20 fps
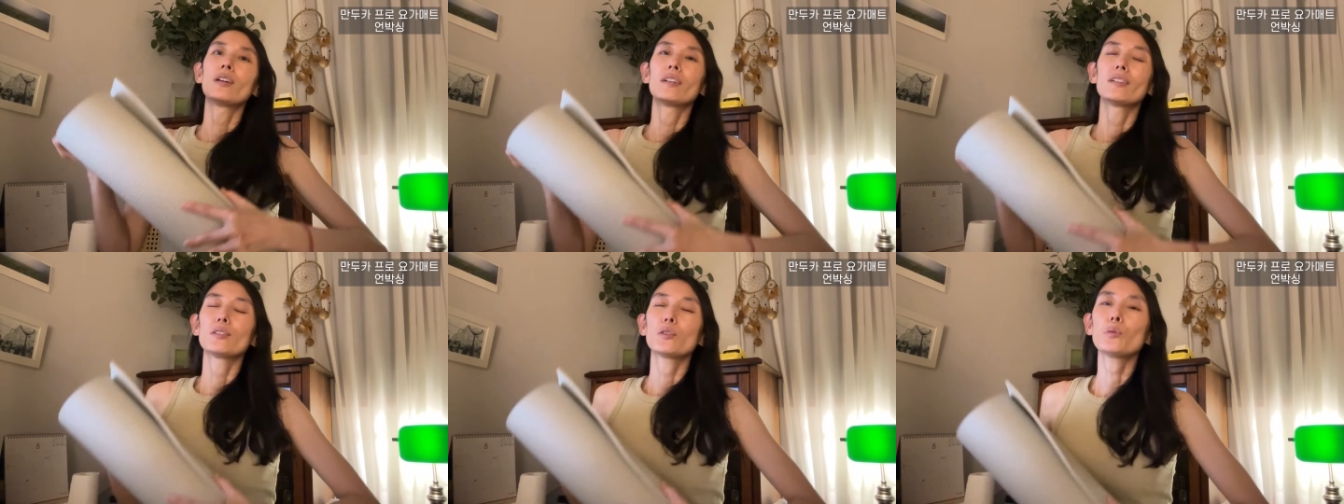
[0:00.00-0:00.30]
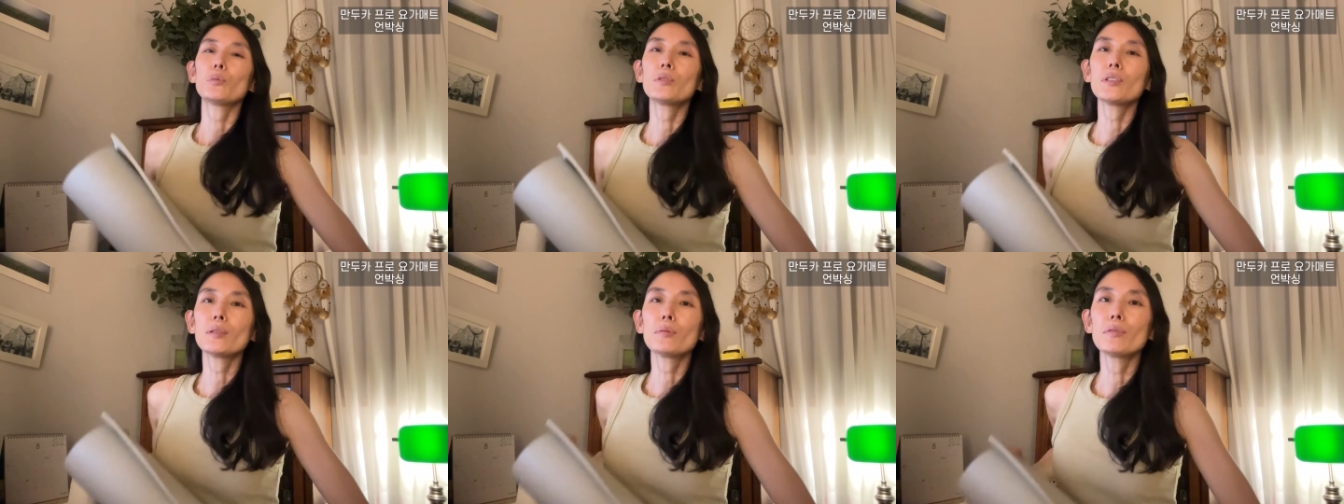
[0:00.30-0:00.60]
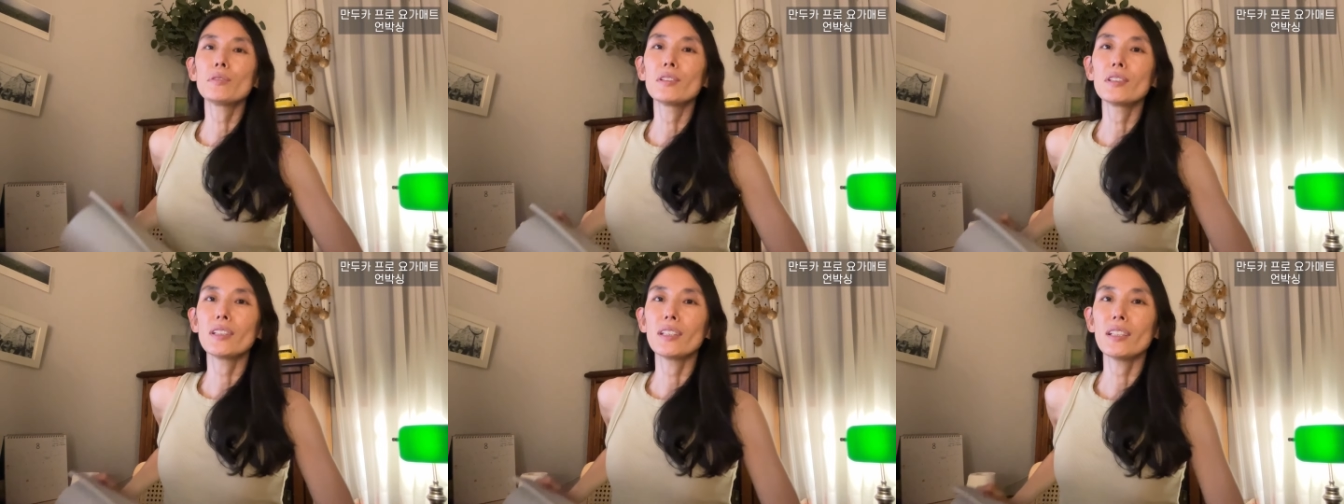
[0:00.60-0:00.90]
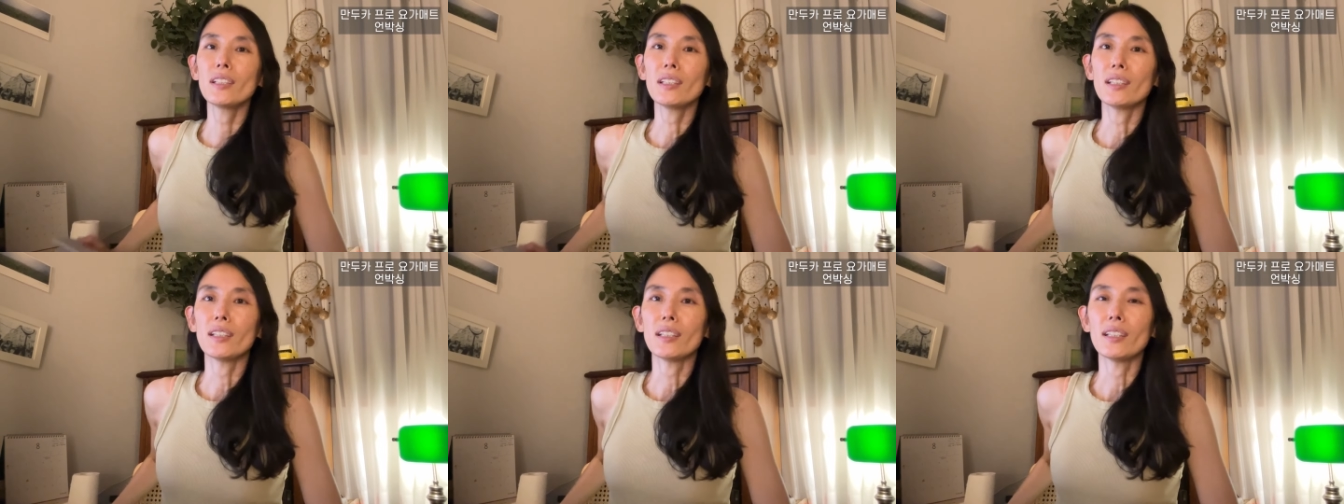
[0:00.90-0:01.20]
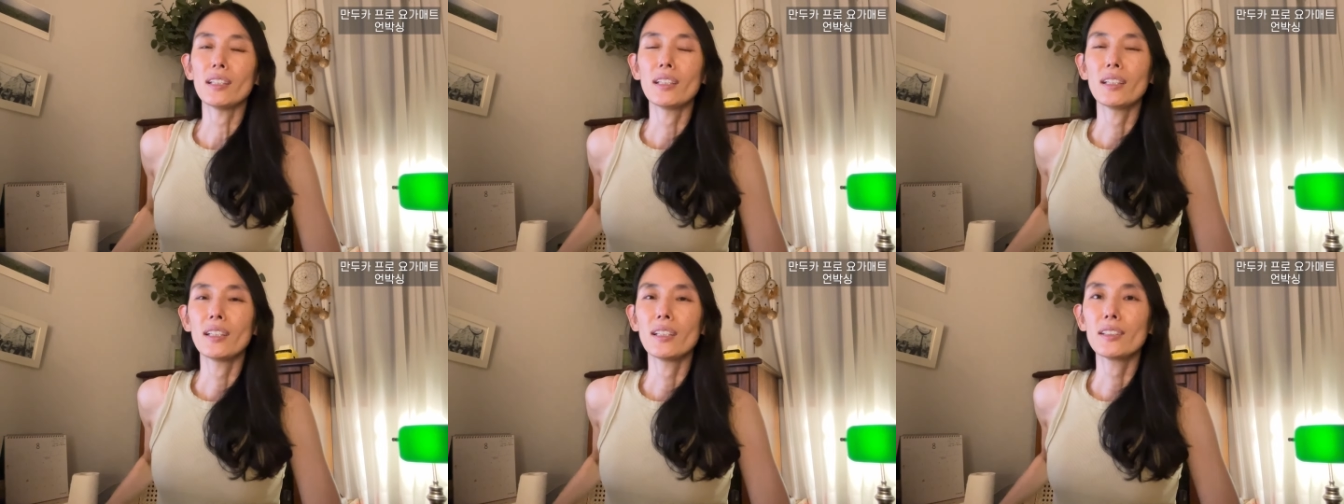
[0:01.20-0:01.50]

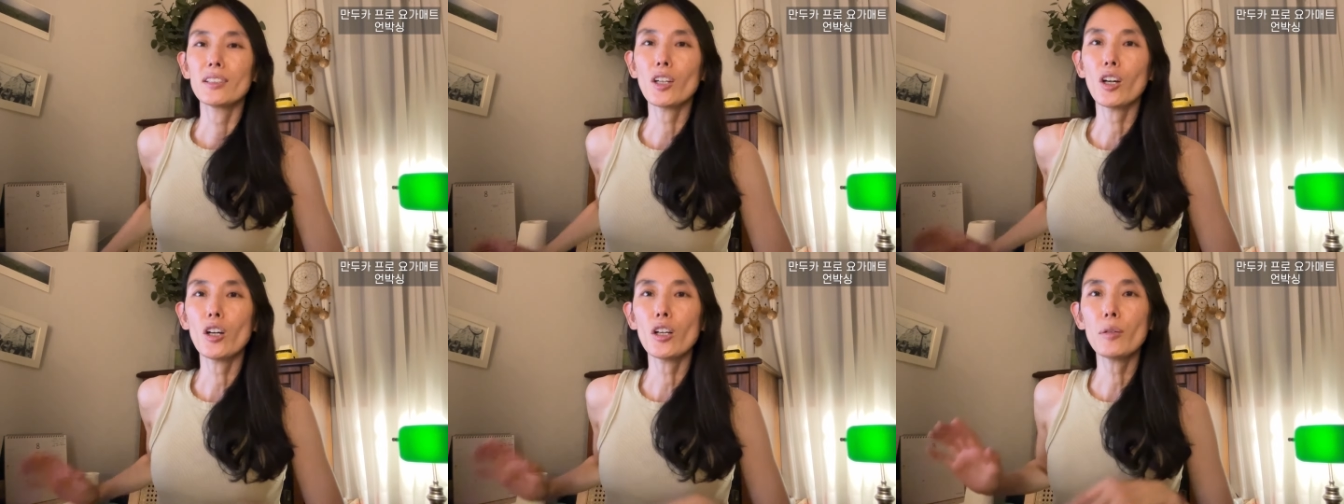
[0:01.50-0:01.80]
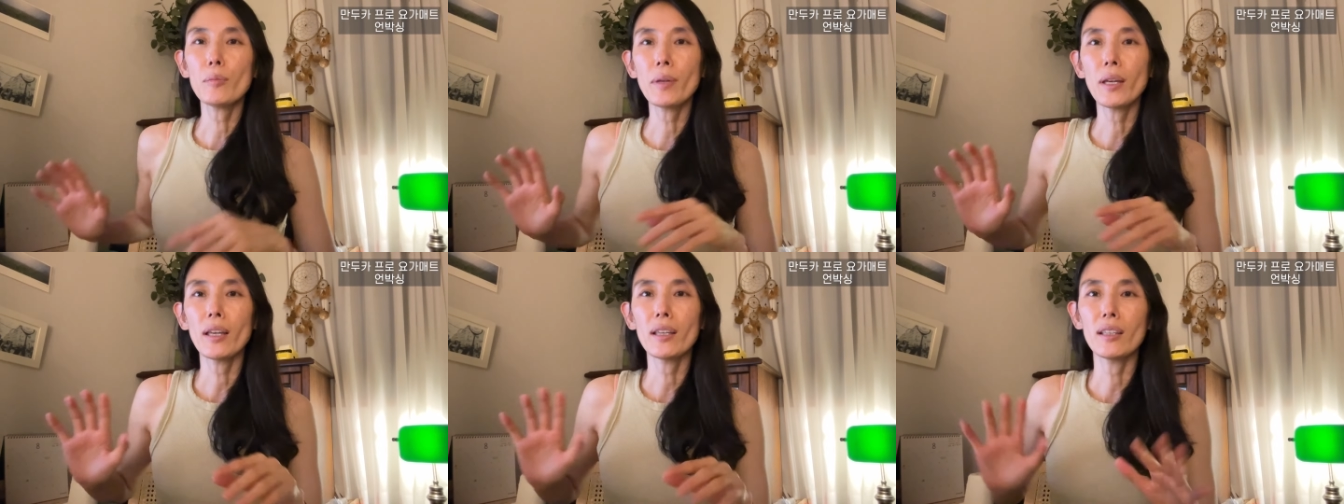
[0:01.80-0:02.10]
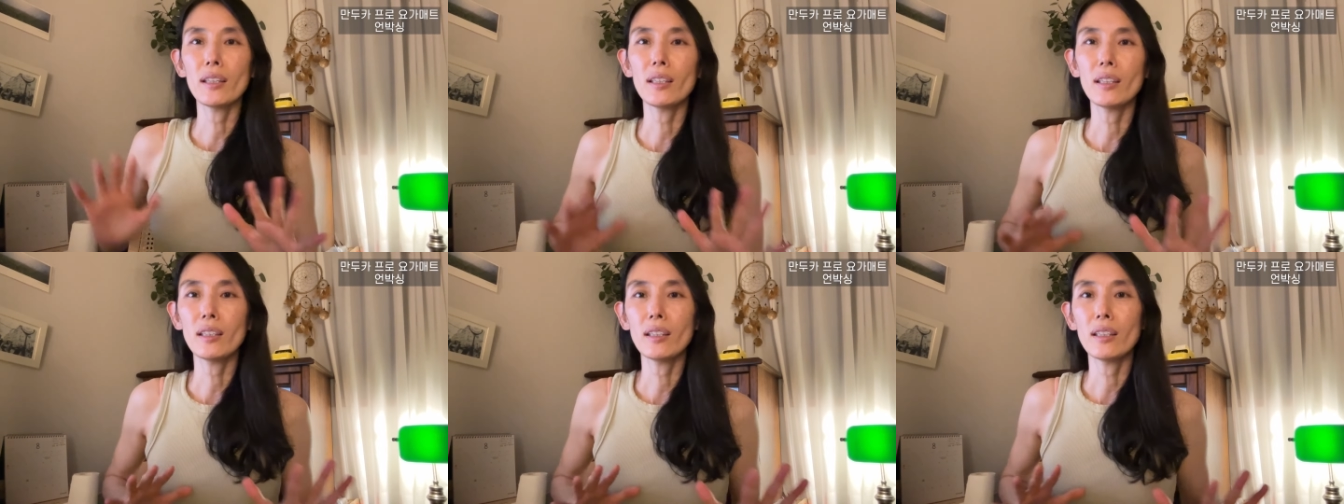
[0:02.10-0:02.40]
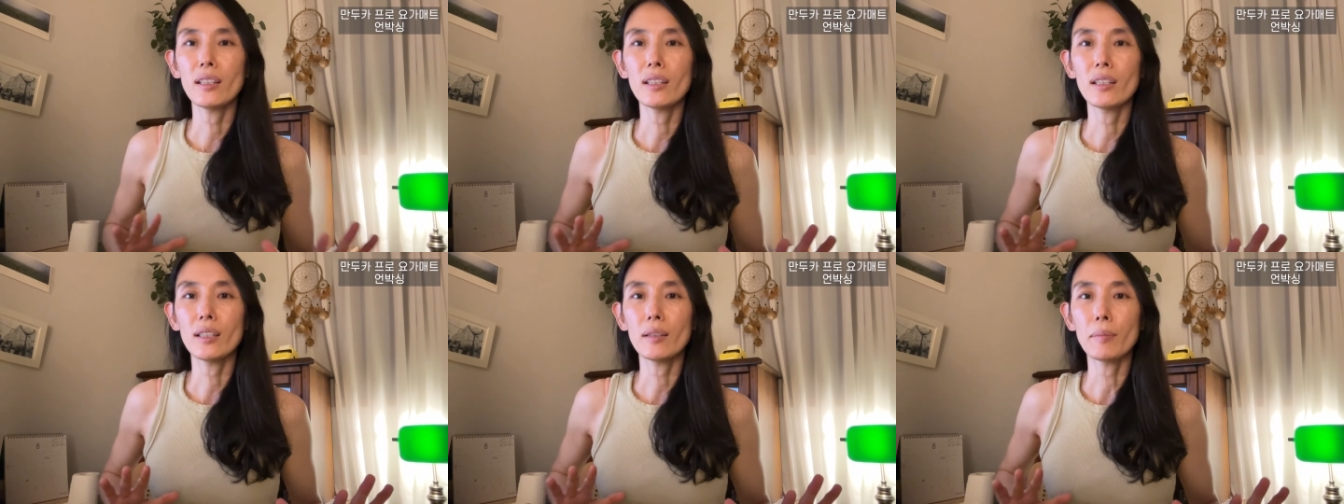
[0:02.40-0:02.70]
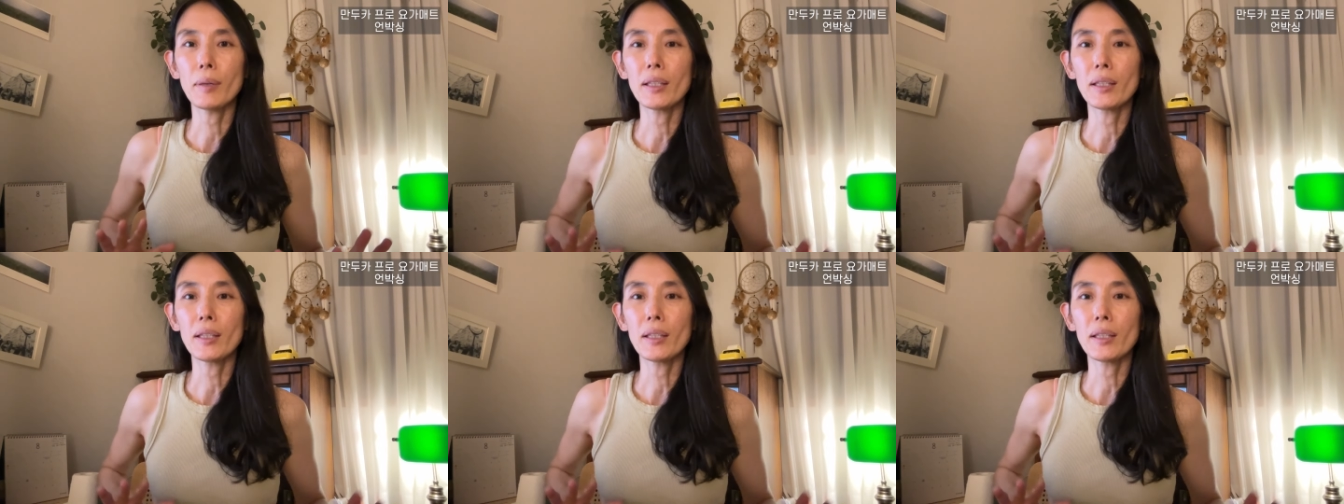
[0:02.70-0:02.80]
초보자분들이 처음에 이